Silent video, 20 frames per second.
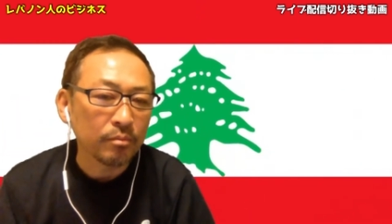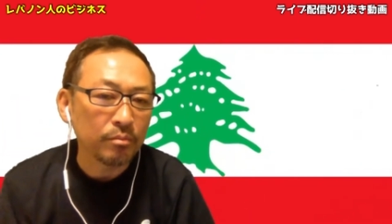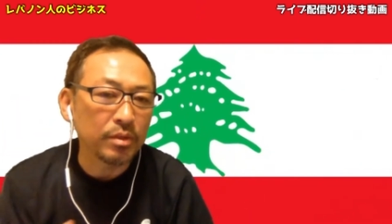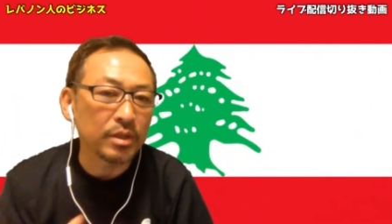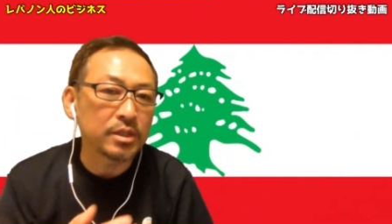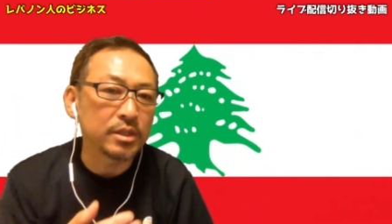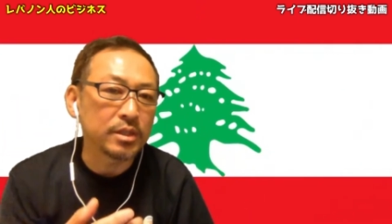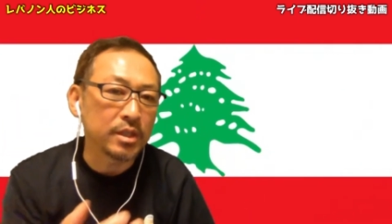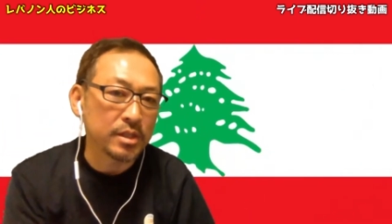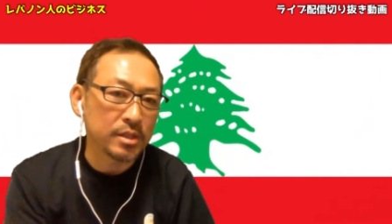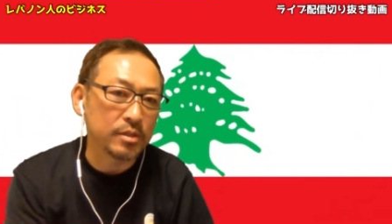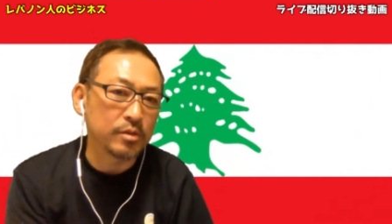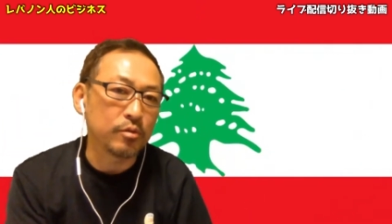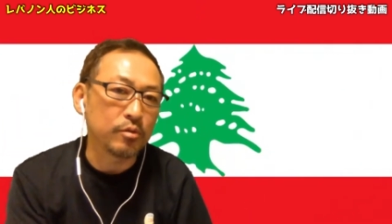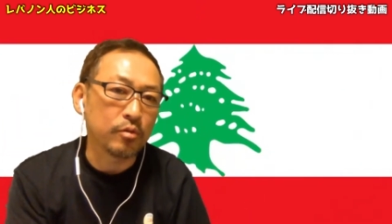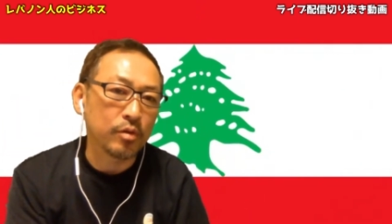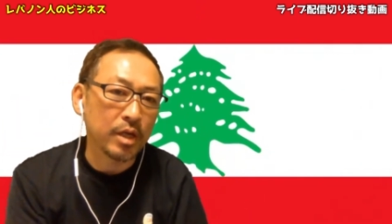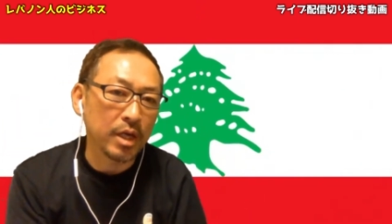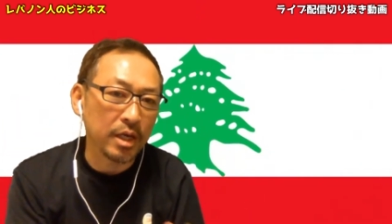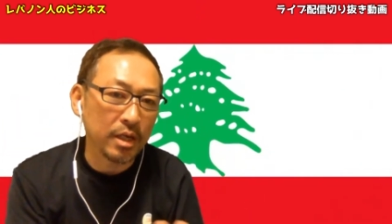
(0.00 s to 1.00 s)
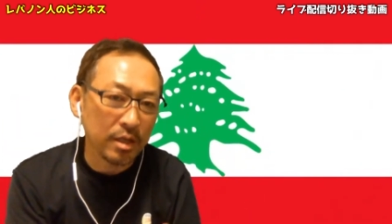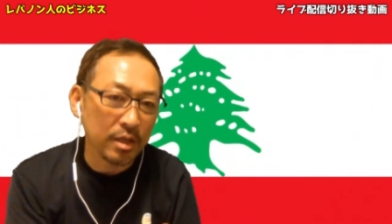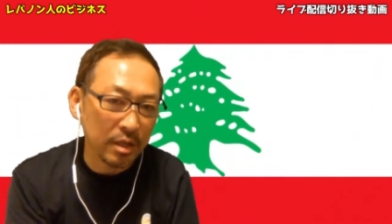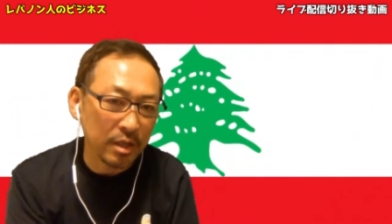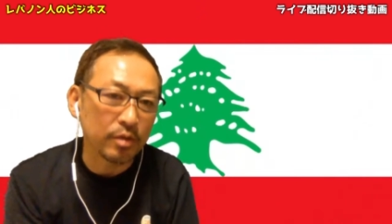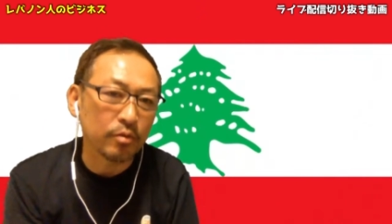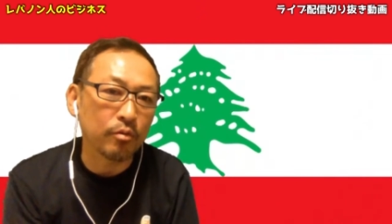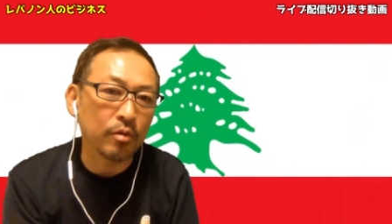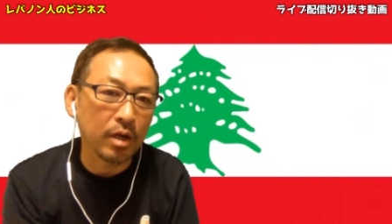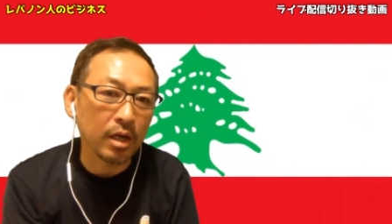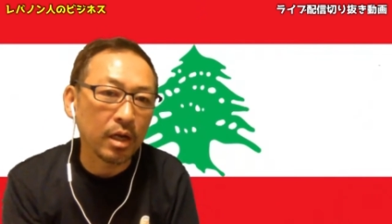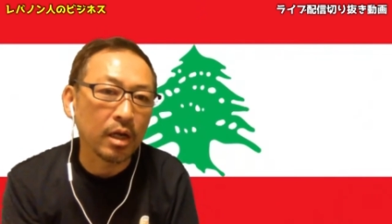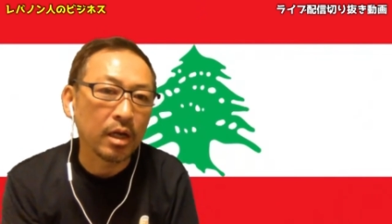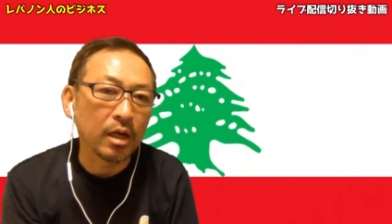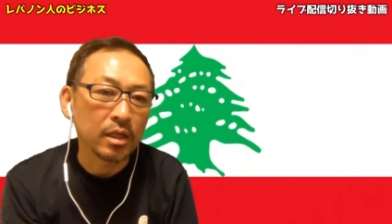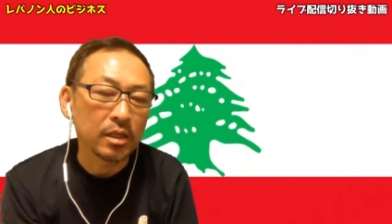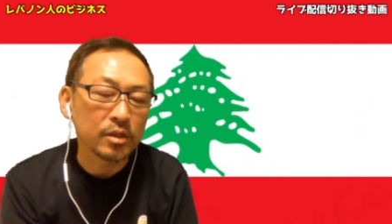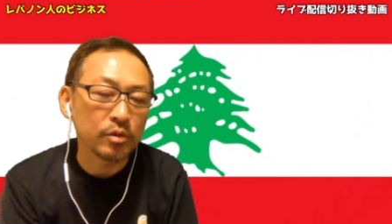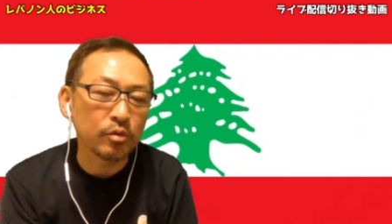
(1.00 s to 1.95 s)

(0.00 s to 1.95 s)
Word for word: ビジネスの権利とか、